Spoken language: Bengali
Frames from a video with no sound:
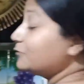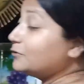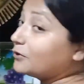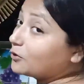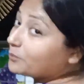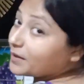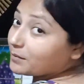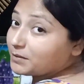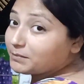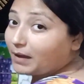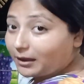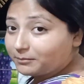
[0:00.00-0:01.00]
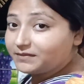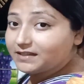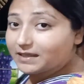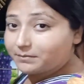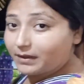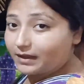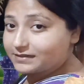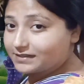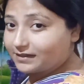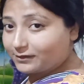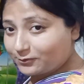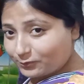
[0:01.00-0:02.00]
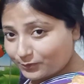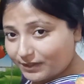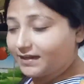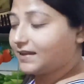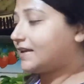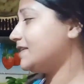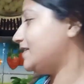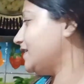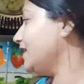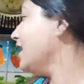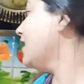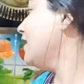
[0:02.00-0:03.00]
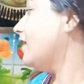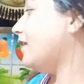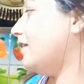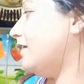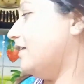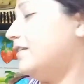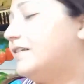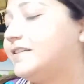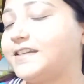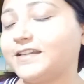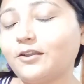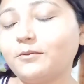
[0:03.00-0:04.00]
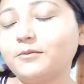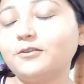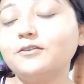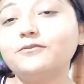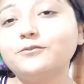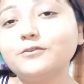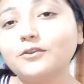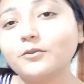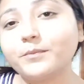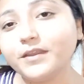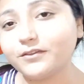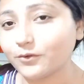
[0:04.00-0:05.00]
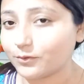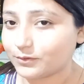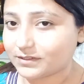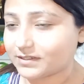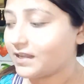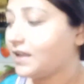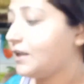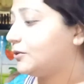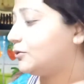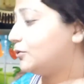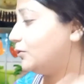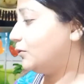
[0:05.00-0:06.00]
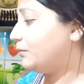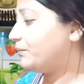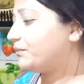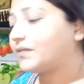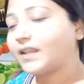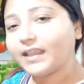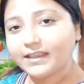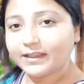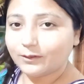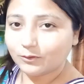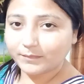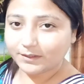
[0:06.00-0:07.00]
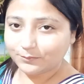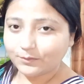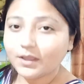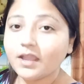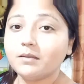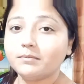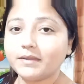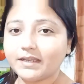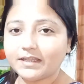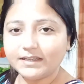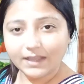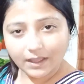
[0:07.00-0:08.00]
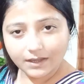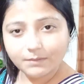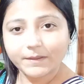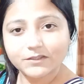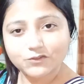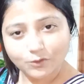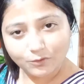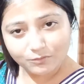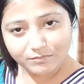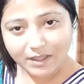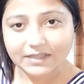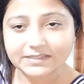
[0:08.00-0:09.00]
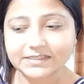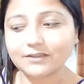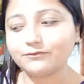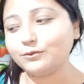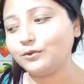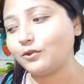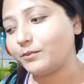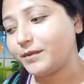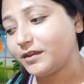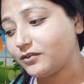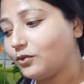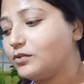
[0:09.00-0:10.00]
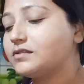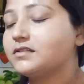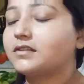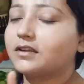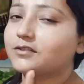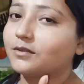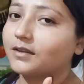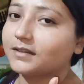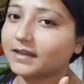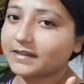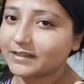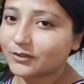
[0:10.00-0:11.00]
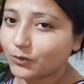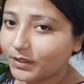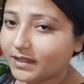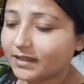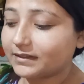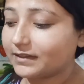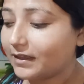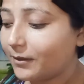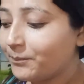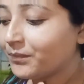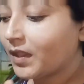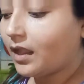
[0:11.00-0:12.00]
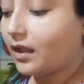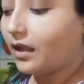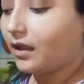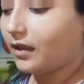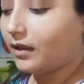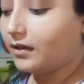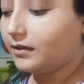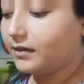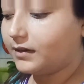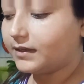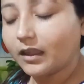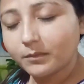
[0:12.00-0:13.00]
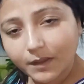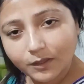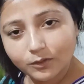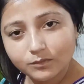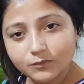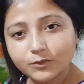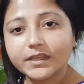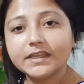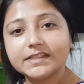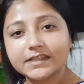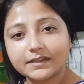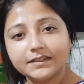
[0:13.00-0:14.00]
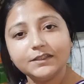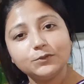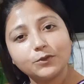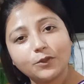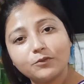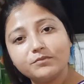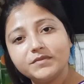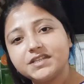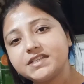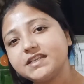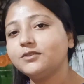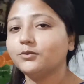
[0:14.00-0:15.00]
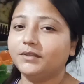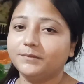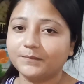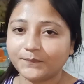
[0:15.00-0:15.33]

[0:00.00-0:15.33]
ফুলকপি আমি ভাপ দিয়ে ভাজা করে রেখেছি সেটা হবে হলো ফুলকপির রোস্ট তো এই গেল মেনু মানে ডাল পাঁচ রকম ভাজা ফুলকপির রোস্ট তার সঙ্গে থাকছে দই কাতলা আর ডাক বাংলো মুরগি চাটনি দু রকম মিষ্টি দই